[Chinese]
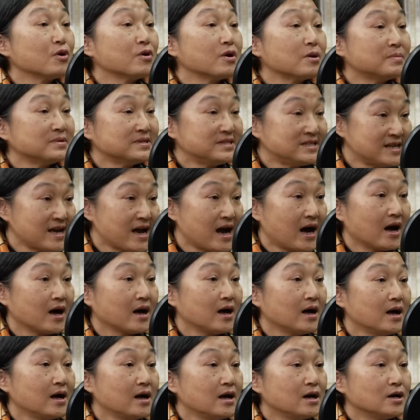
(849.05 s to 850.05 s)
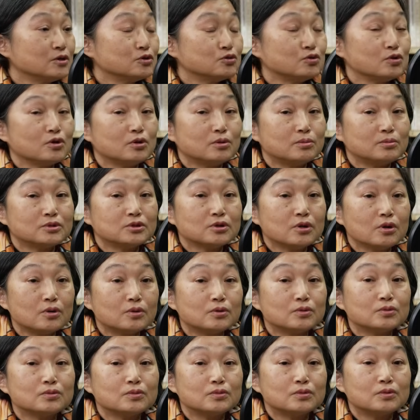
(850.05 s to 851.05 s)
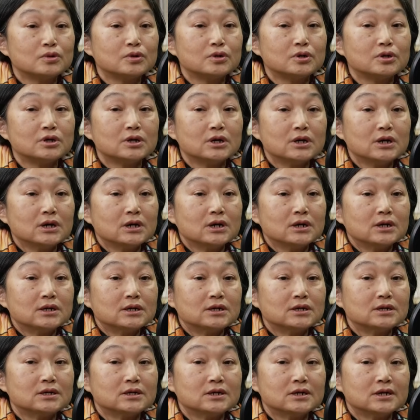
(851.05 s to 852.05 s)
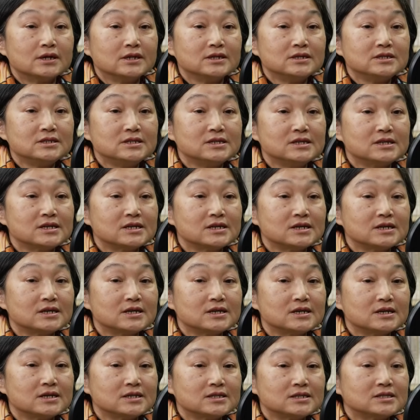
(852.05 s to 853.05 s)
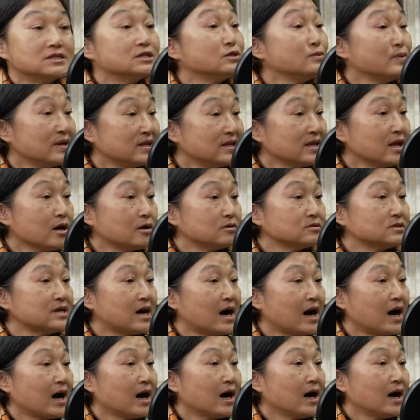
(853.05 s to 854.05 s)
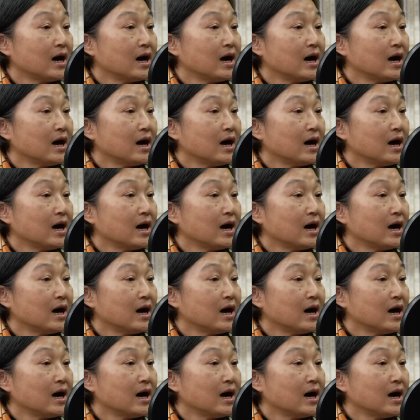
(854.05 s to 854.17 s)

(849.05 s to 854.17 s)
有那么强，所以我们透过呃一些资源调查，